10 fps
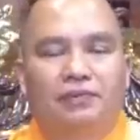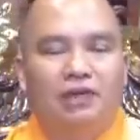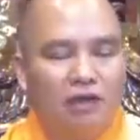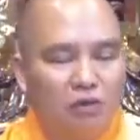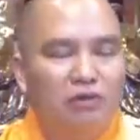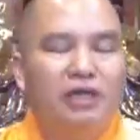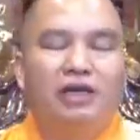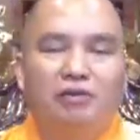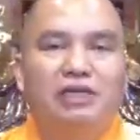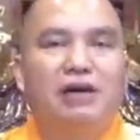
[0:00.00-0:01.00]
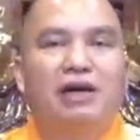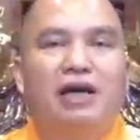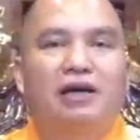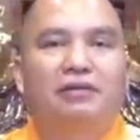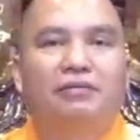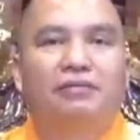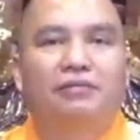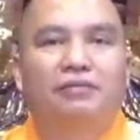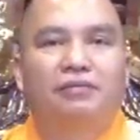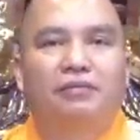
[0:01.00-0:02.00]
cứ cúng đi không sao cả
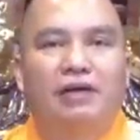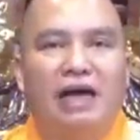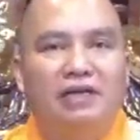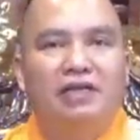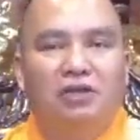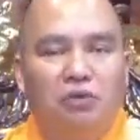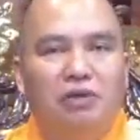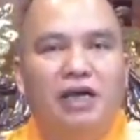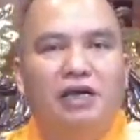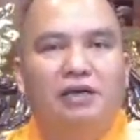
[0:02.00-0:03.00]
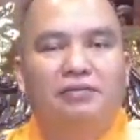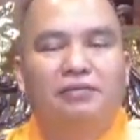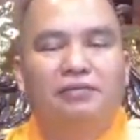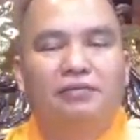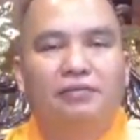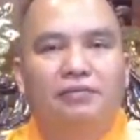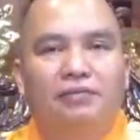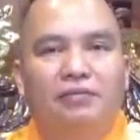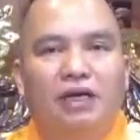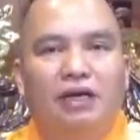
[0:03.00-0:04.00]
ăn gì cúng đấy
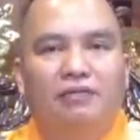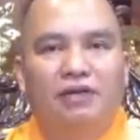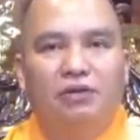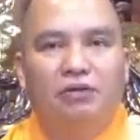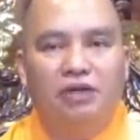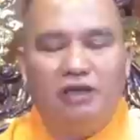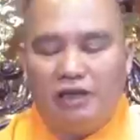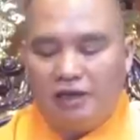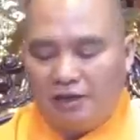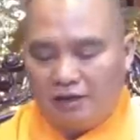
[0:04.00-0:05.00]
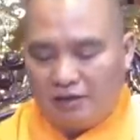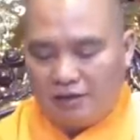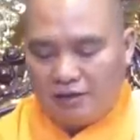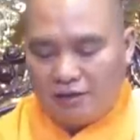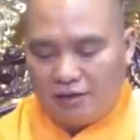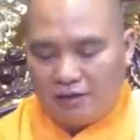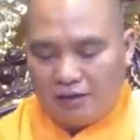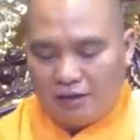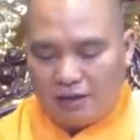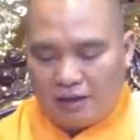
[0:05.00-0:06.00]
à, ví dụ như là
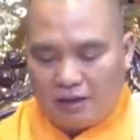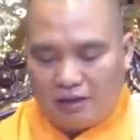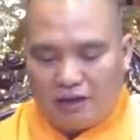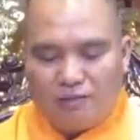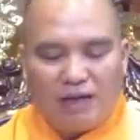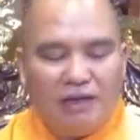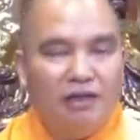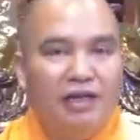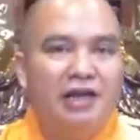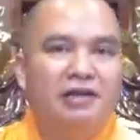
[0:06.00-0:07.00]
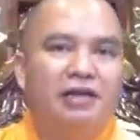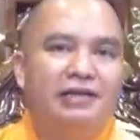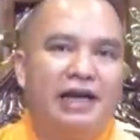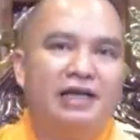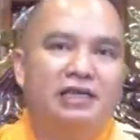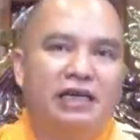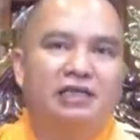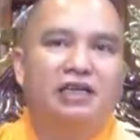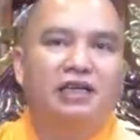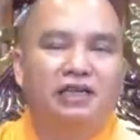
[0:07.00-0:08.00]
à, nhưng mà thì nên tránh sát
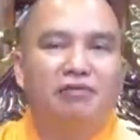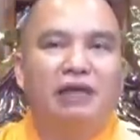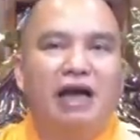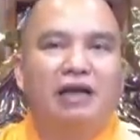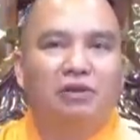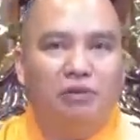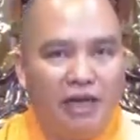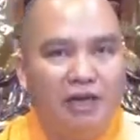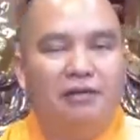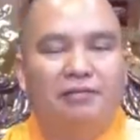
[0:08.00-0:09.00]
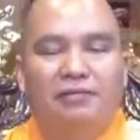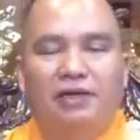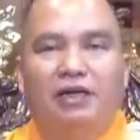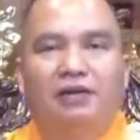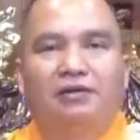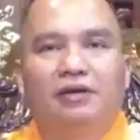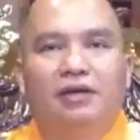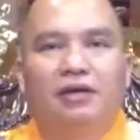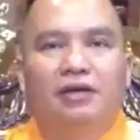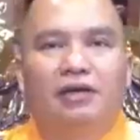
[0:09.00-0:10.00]
sinh ở trong nhà là tốt nhất đấy.
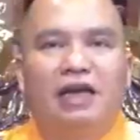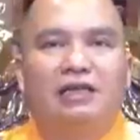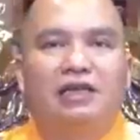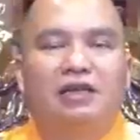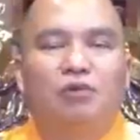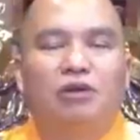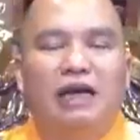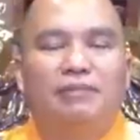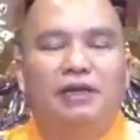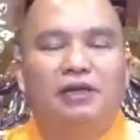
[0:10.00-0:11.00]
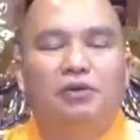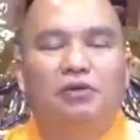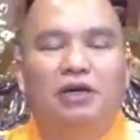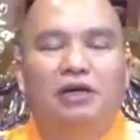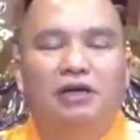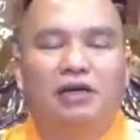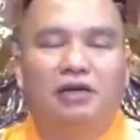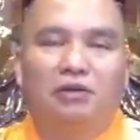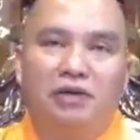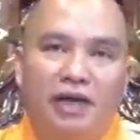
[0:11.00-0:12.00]
ra chợ mua tam tịnh nhục à, được là
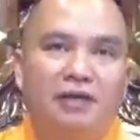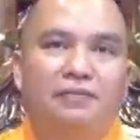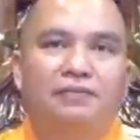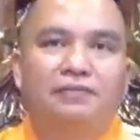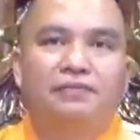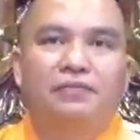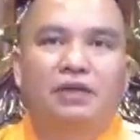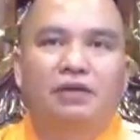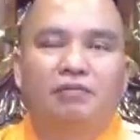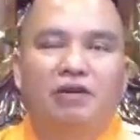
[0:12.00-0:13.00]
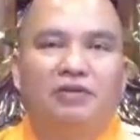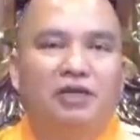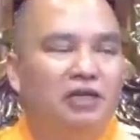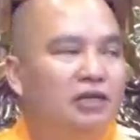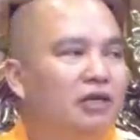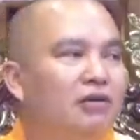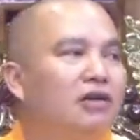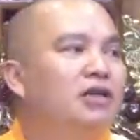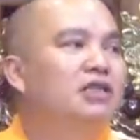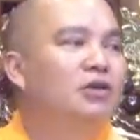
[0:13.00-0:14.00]
tốt nhất bởi vì thì nếu
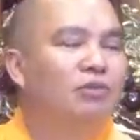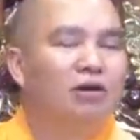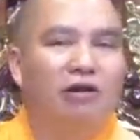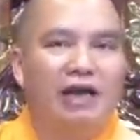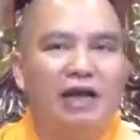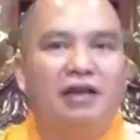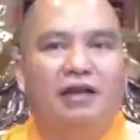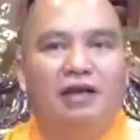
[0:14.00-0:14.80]
người sống mà còn ăn